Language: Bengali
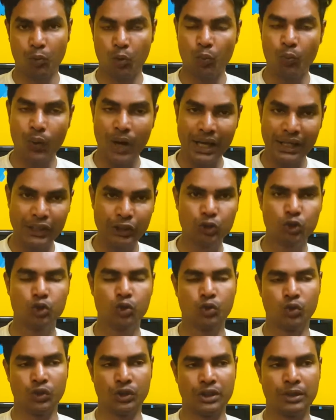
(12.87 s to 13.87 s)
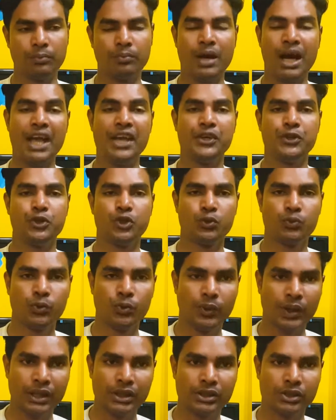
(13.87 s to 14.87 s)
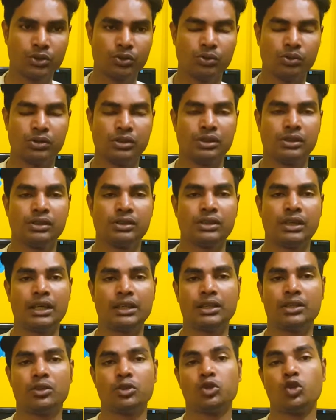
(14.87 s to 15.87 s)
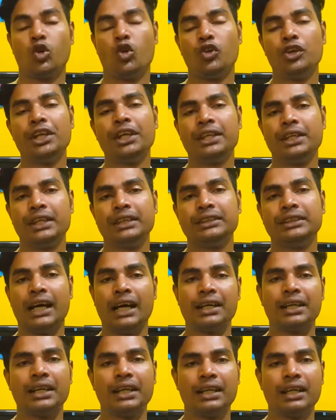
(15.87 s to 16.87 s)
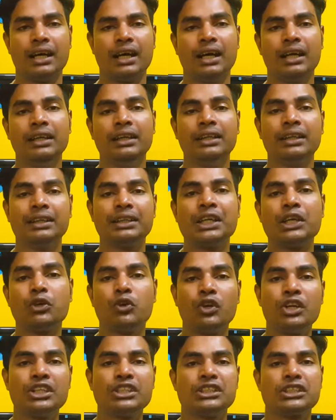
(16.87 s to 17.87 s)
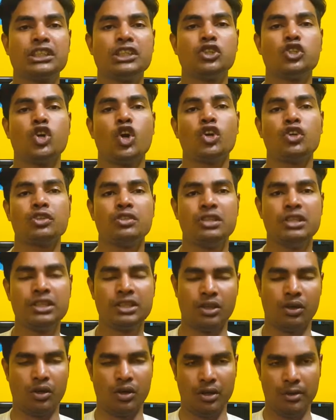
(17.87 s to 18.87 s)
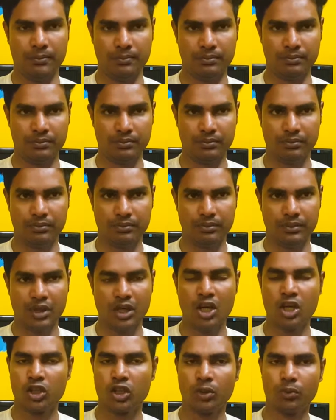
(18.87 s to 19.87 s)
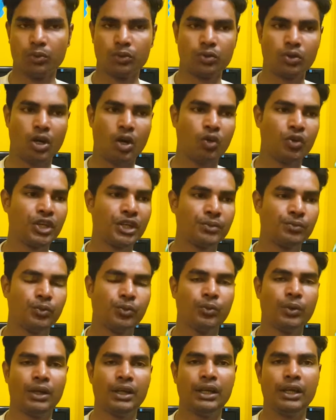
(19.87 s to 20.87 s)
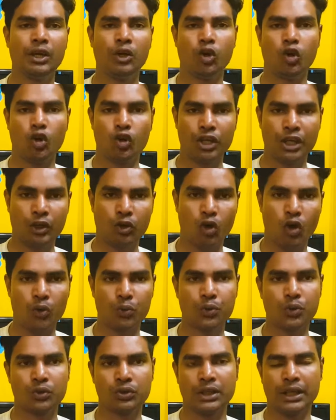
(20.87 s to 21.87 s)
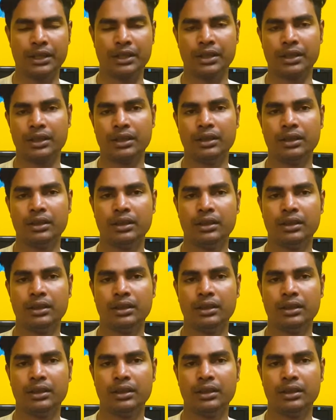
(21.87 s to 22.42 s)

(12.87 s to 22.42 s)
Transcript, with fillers: মোবাইল ইউজ করি বা অ্যান্ড্রয়েড মোবাইল ইউজ করি সাধারণত অনেকেই জানেন না কি করে স্ক্রিনশট নিতে হয় তো বন্ধুরা অনেক মোবাইলে অনেক অপশন থাকে